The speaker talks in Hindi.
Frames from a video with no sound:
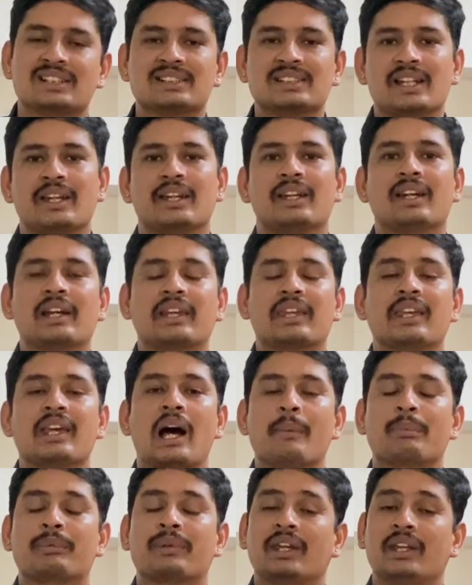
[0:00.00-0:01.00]
चल जाएगा कि
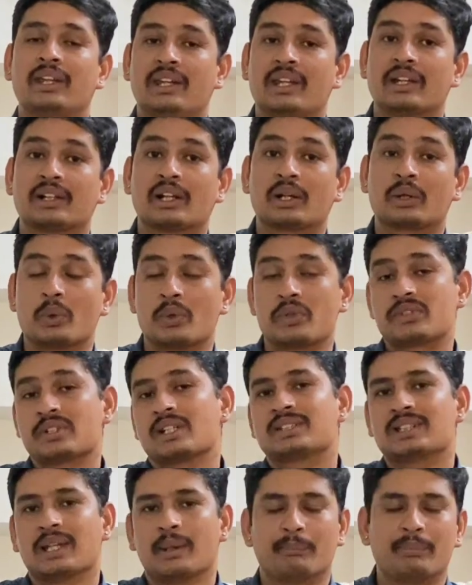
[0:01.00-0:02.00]
आपके एरिया का कौन
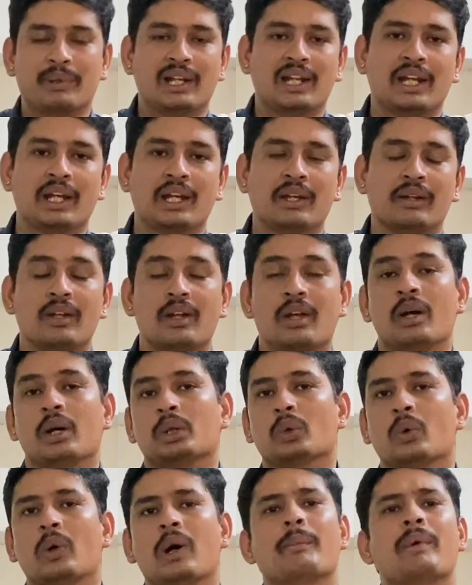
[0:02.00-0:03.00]
सा सैंपल है
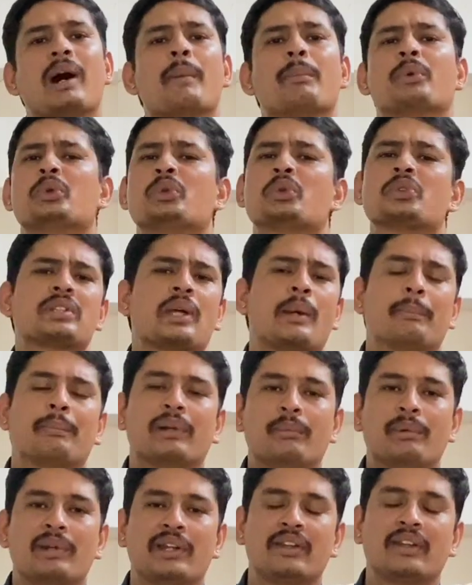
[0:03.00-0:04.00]
तो हम आपको जो
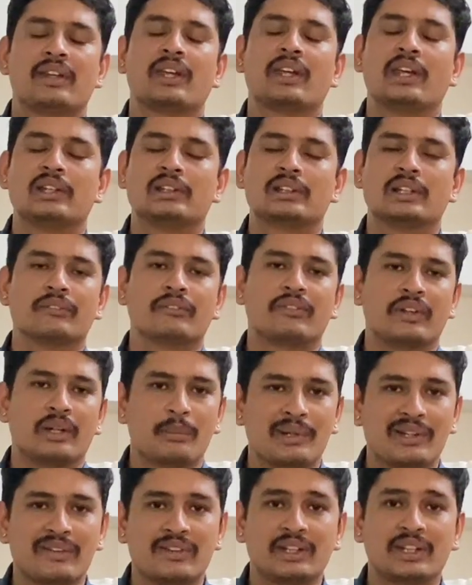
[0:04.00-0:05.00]
सैंपल भेजेंगे एकदम
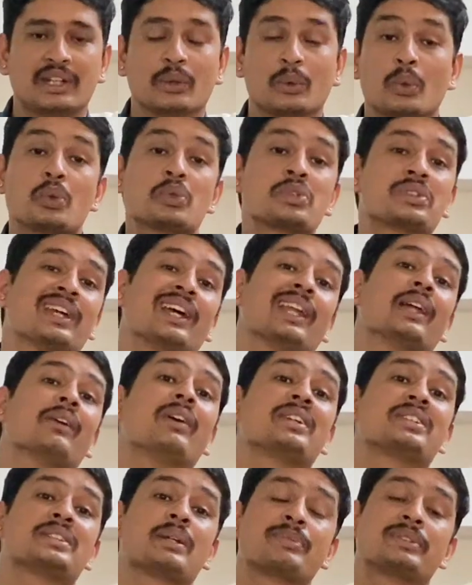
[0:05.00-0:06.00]
फ्री भेजेंगे और उसके
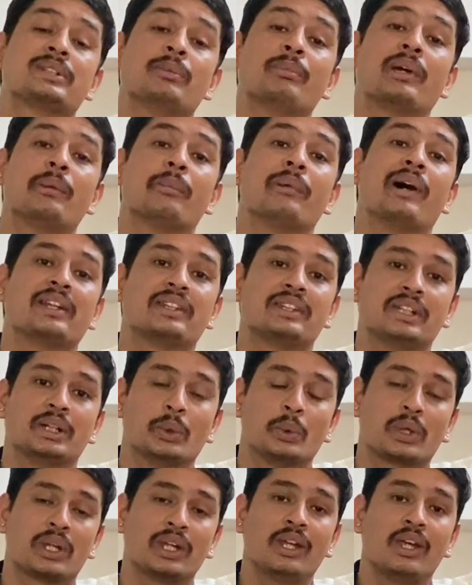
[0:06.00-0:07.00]
अलावा सबसे बड़ी बात
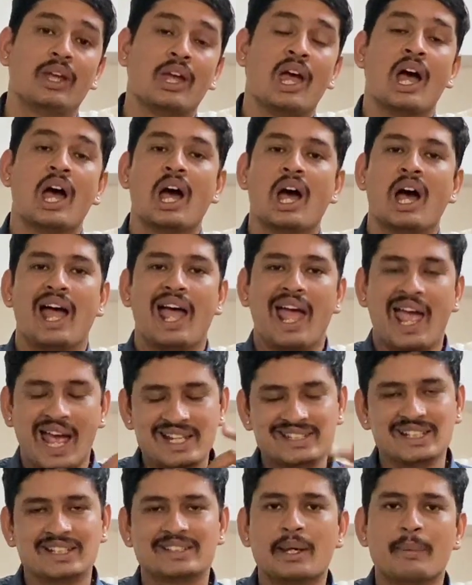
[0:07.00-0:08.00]
यह होगी
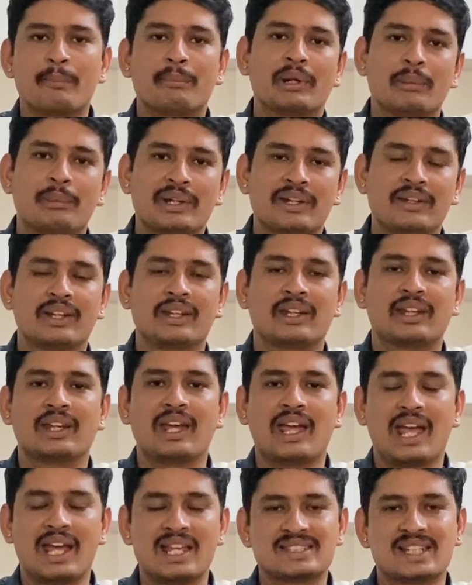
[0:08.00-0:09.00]
ऐसा सैंपल भेजेंगे
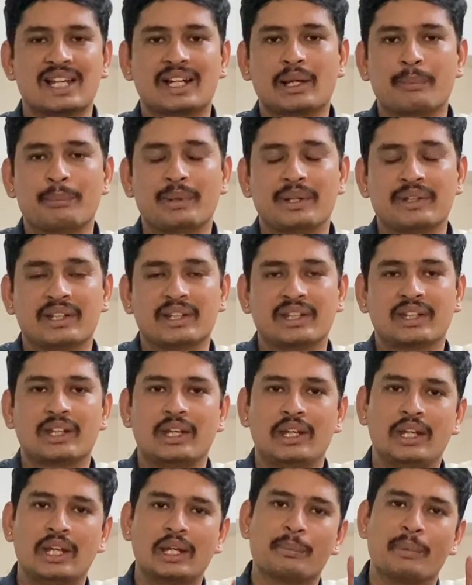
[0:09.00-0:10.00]
ऐसा कब भेजेंगे
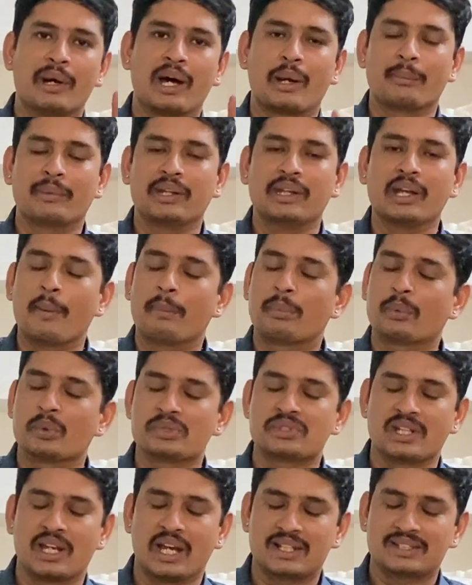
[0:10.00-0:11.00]
एक बार में ही
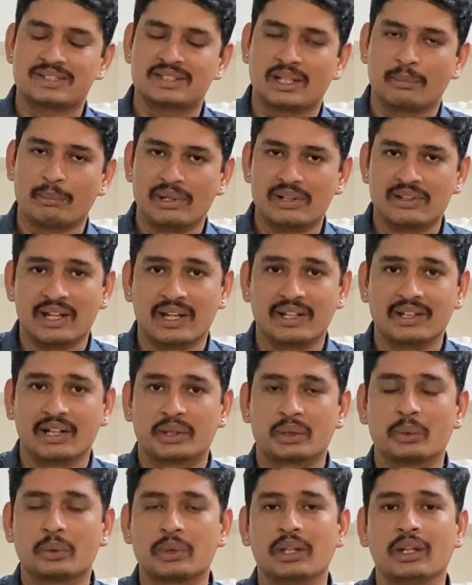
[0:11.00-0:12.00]
आपको सिलेक्शन मिल
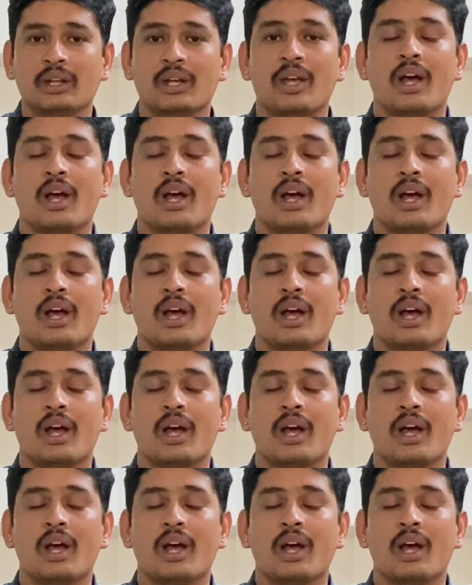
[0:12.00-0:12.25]
जाएगा क्योंकि